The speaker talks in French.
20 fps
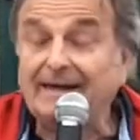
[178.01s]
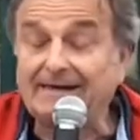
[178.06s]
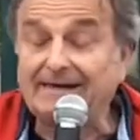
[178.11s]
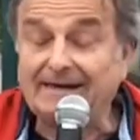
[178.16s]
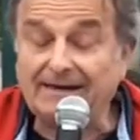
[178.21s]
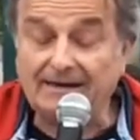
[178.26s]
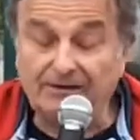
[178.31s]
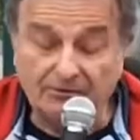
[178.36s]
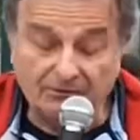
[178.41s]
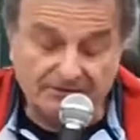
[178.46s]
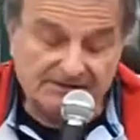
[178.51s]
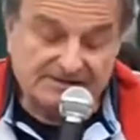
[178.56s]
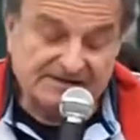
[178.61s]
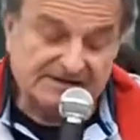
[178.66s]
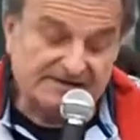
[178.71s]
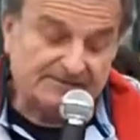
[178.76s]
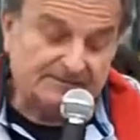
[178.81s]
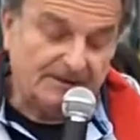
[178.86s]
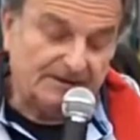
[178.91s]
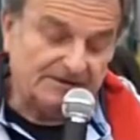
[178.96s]
Créons des
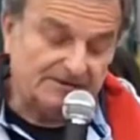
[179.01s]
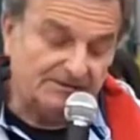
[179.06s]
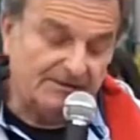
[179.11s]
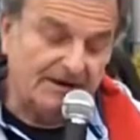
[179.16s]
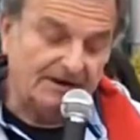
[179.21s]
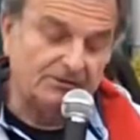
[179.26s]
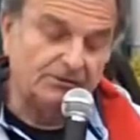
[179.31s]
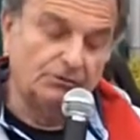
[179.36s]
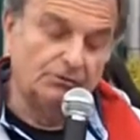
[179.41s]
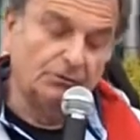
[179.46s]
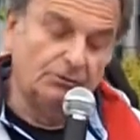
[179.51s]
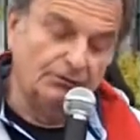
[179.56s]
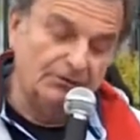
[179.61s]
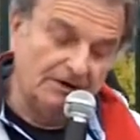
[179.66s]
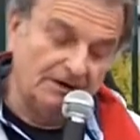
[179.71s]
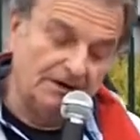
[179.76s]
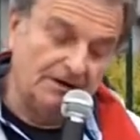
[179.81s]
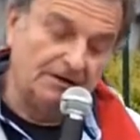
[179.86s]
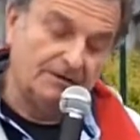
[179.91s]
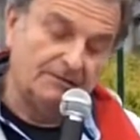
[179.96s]
espaces verts dans nos
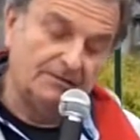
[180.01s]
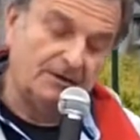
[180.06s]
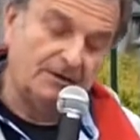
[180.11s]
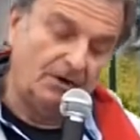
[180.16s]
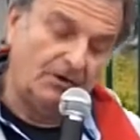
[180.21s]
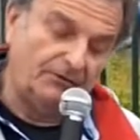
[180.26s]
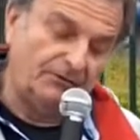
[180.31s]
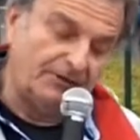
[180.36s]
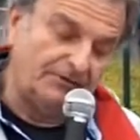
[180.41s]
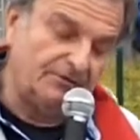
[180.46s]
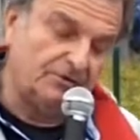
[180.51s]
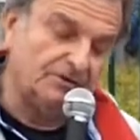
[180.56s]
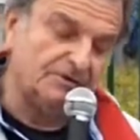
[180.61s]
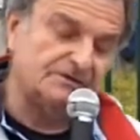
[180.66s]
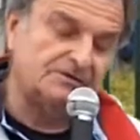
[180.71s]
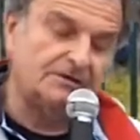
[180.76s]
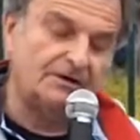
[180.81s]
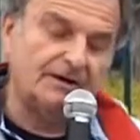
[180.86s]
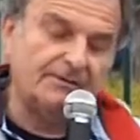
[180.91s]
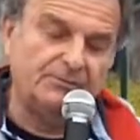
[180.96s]
villes en
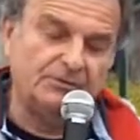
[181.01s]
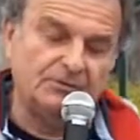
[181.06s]
favorisant la